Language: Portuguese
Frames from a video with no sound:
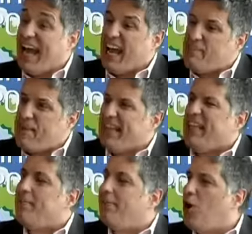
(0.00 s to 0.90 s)

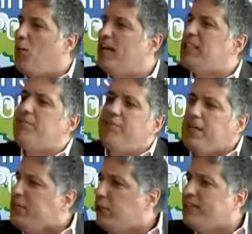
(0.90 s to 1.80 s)
repetem fórmulas de
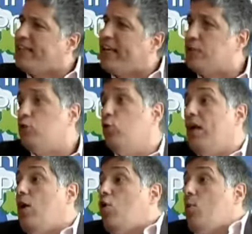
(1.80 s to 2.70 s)
20 anos atrás, quando
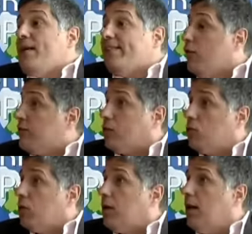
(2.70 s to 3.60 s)
eu comecei no
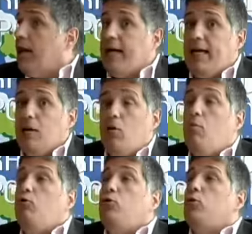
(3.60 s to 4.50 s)
setor. E o
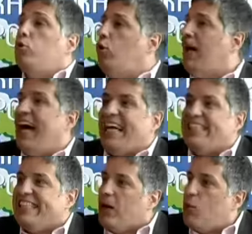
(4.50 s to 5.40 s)
mundo mudou
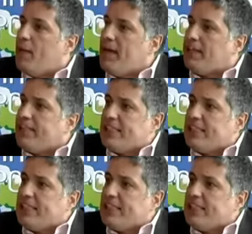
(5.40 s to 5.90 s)
radicalmente